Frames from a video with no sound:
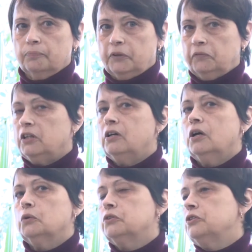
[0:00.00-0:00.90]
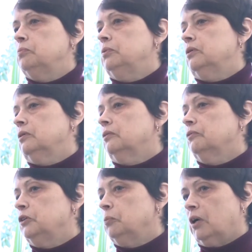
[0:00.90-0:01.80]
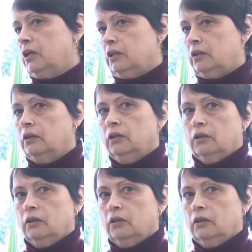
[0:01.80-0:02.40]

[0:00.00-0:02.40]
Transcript: привлекают к себе внимание.